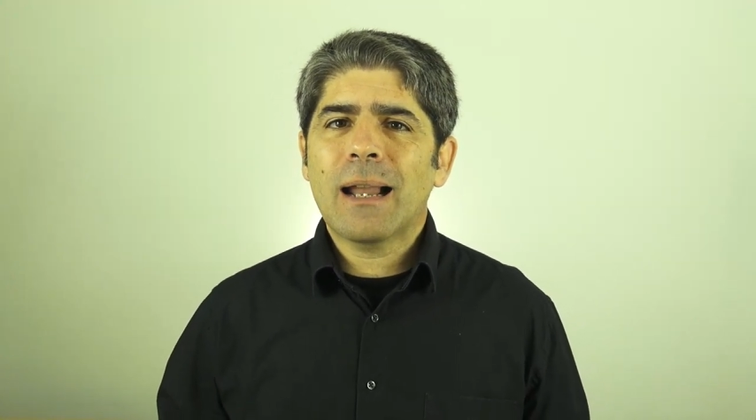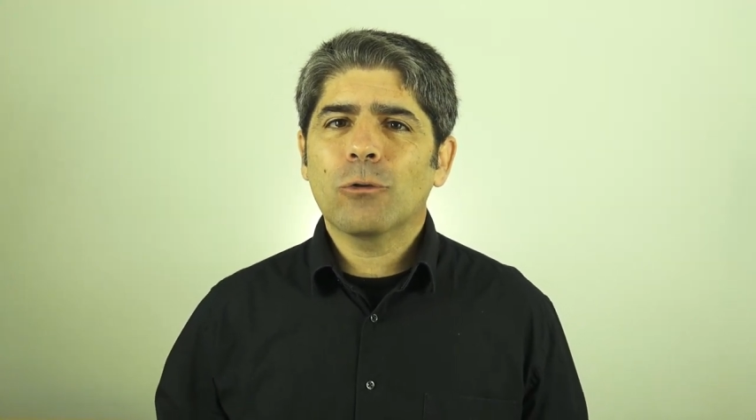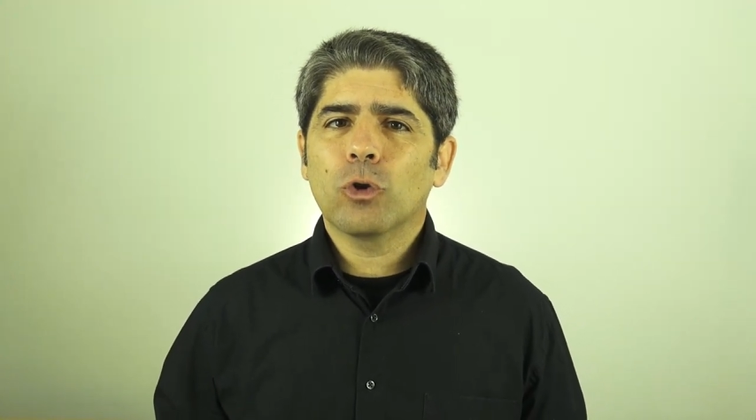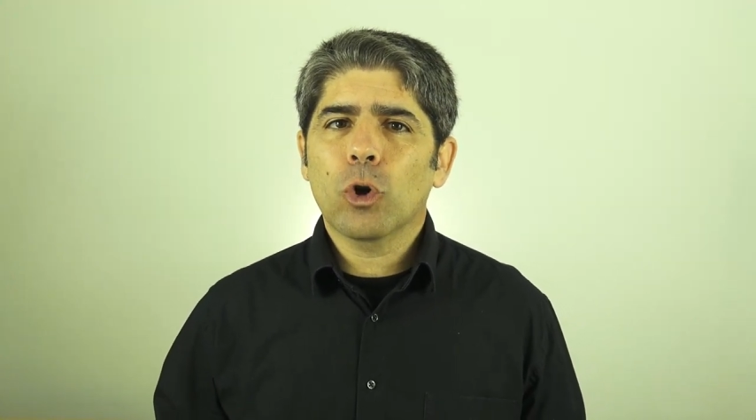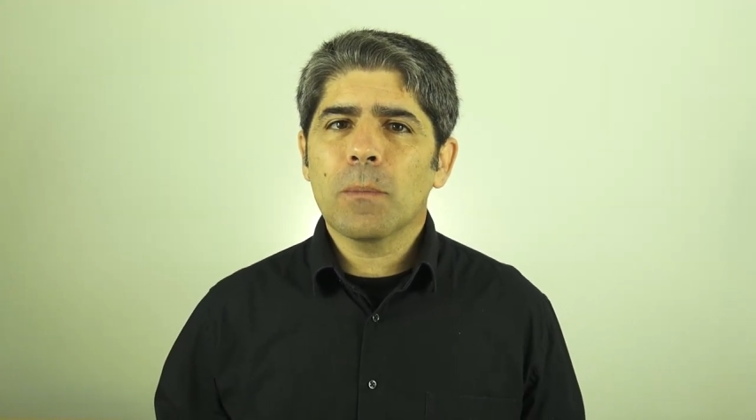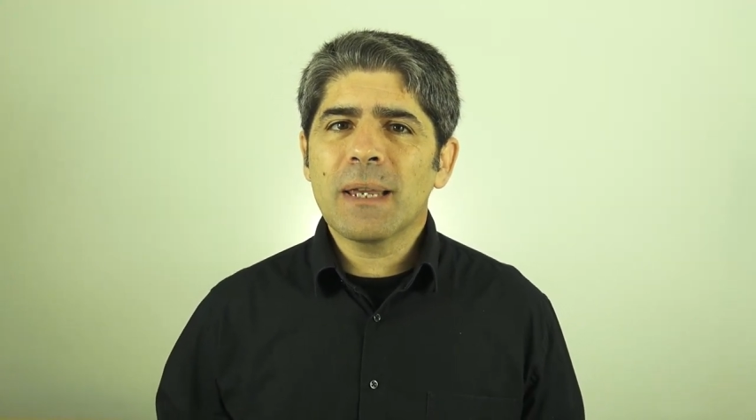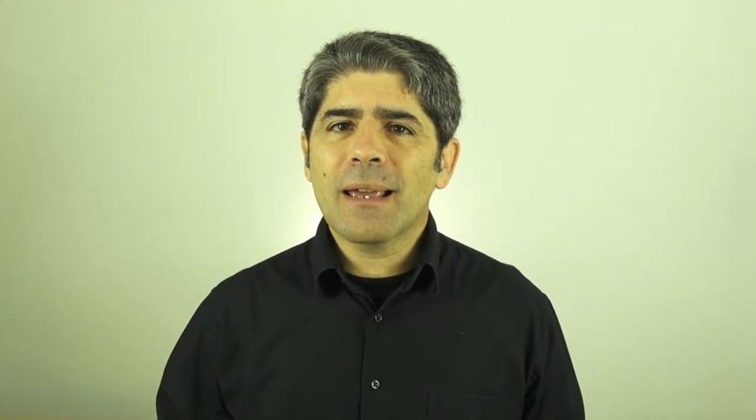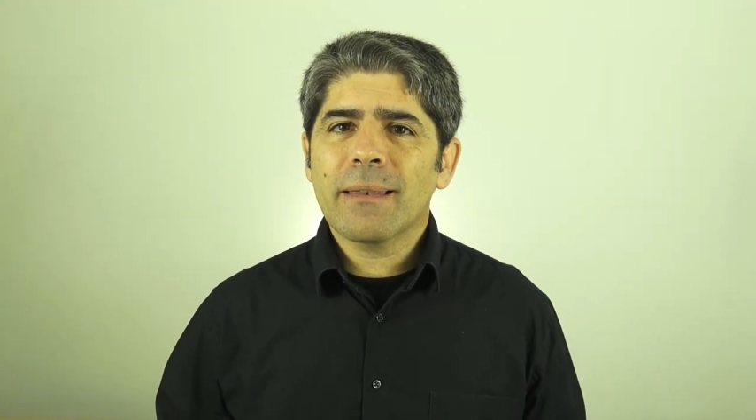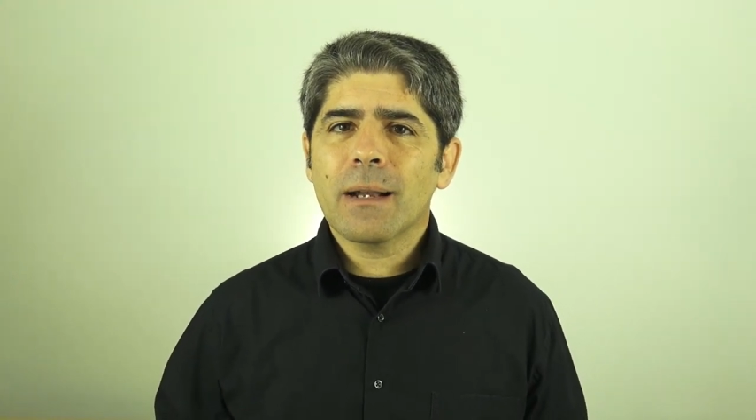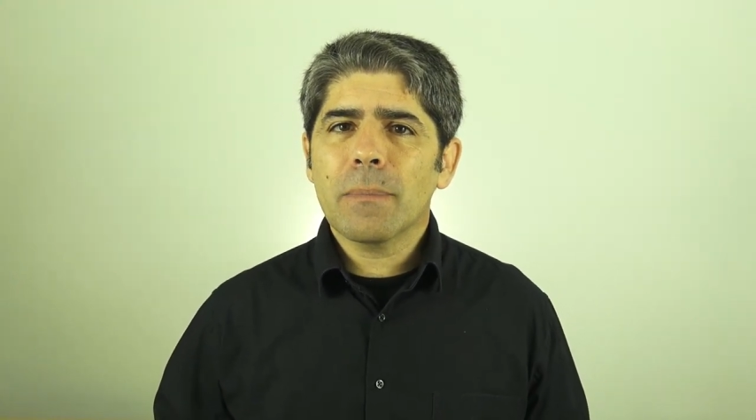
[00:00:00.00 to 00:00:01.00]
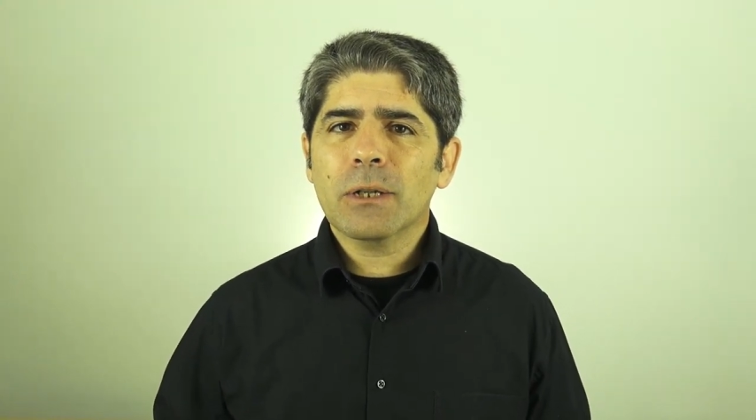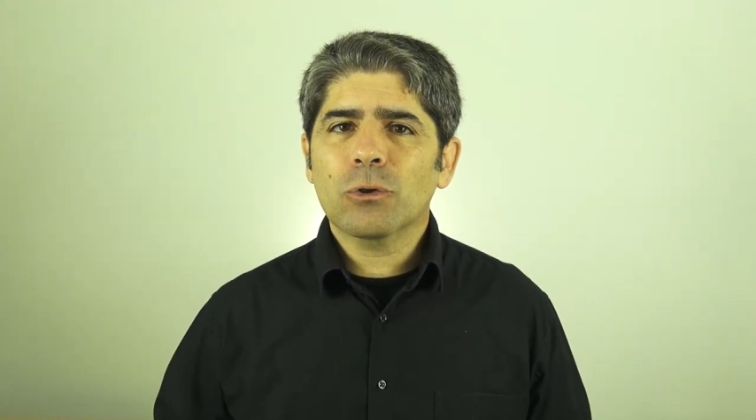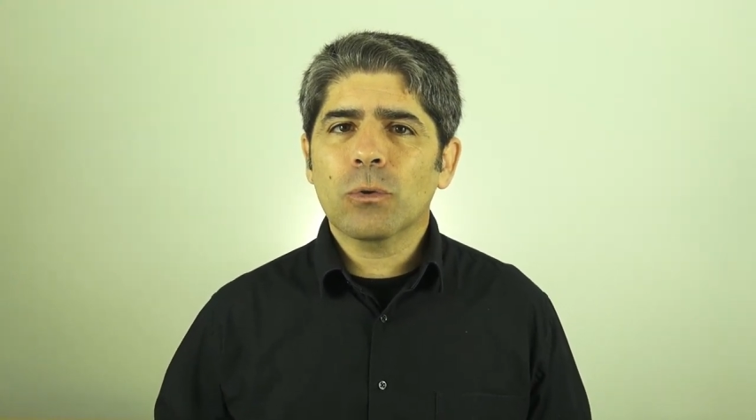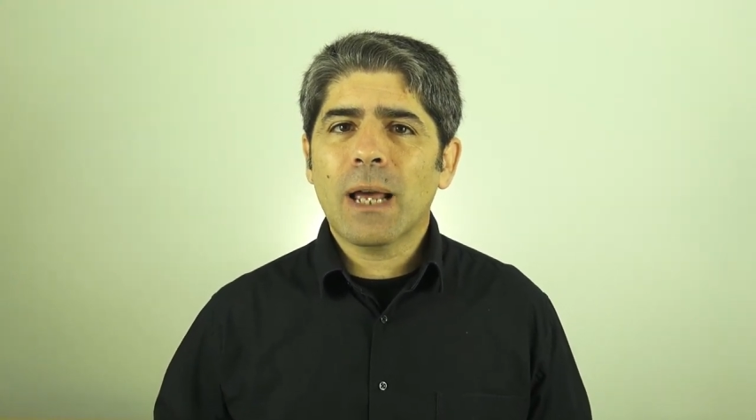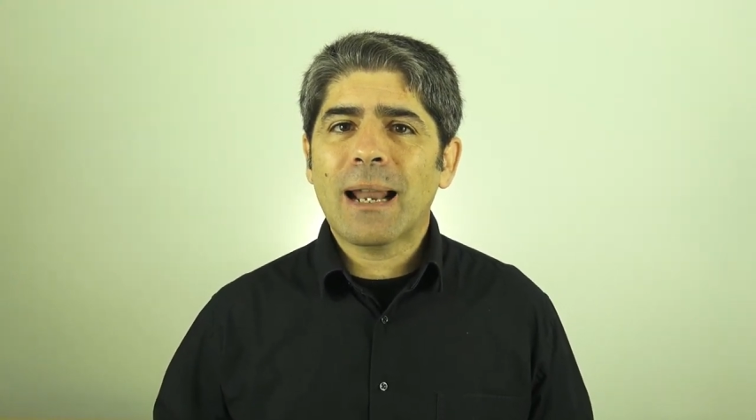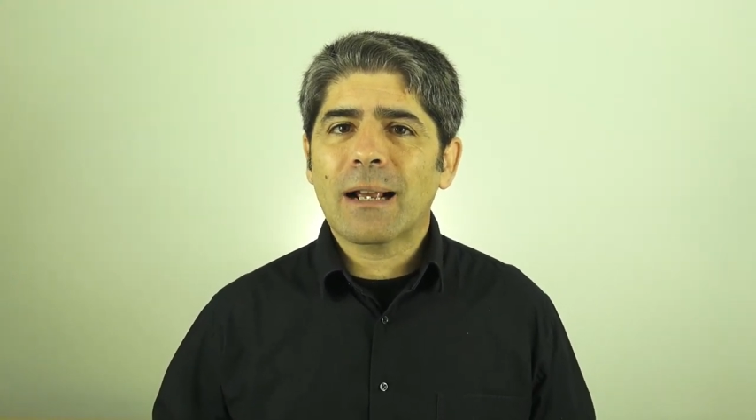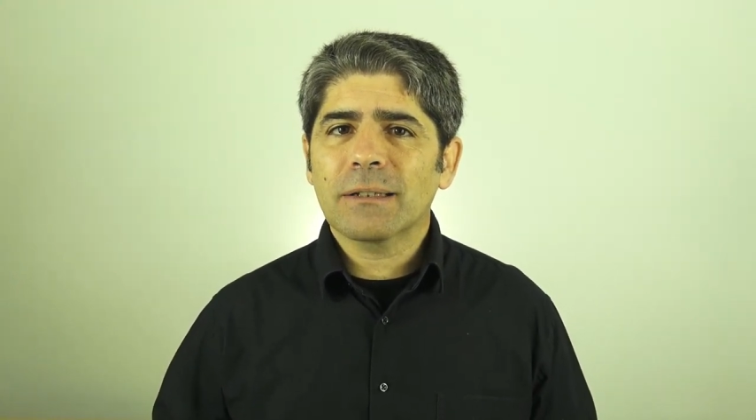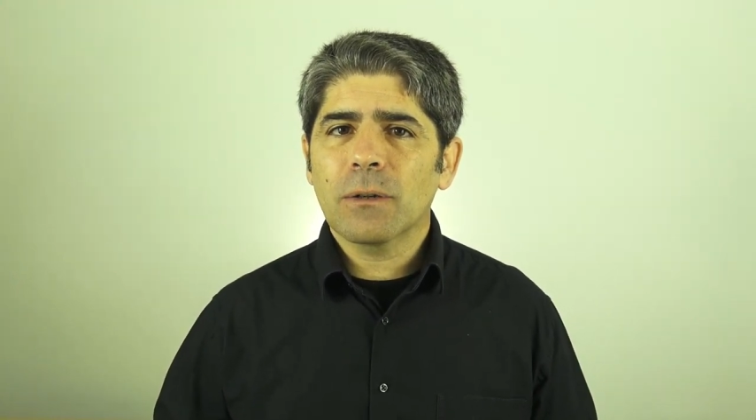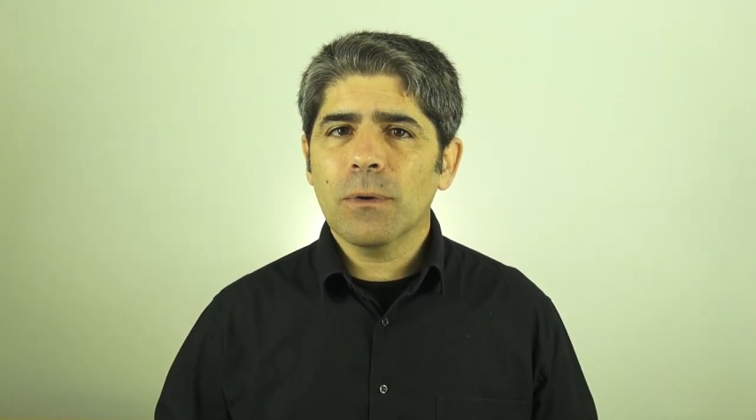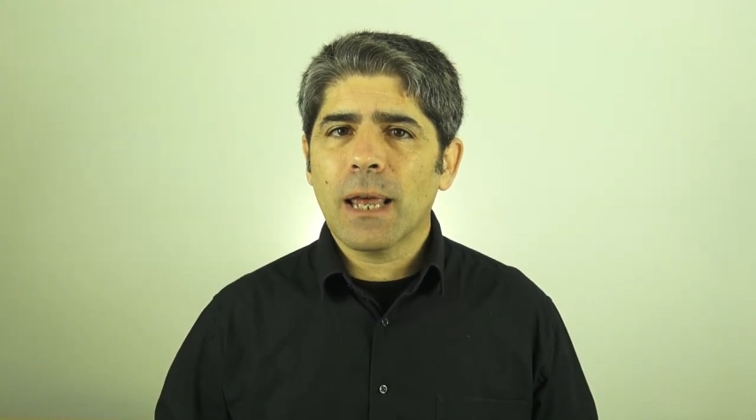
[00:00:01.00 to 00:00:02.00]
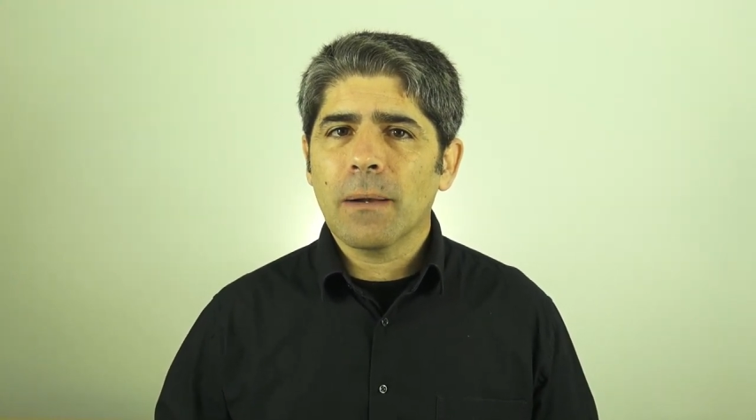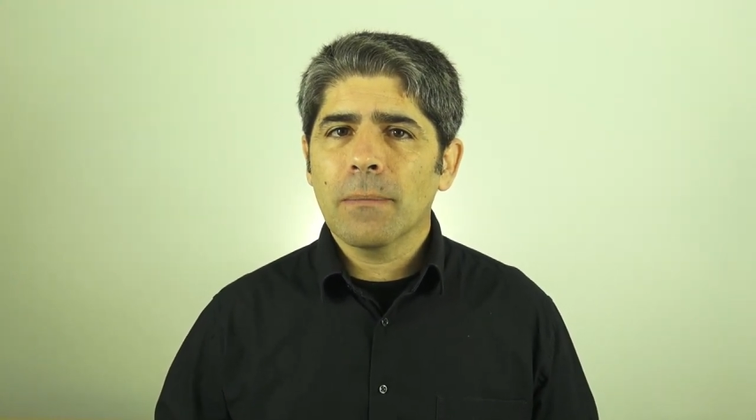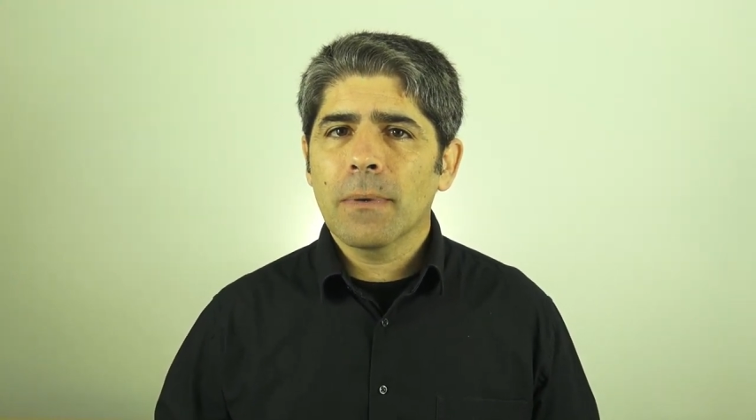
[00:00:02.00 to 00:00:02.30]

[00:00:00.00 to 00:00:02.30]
la autonomía de la persona a la que se cuida,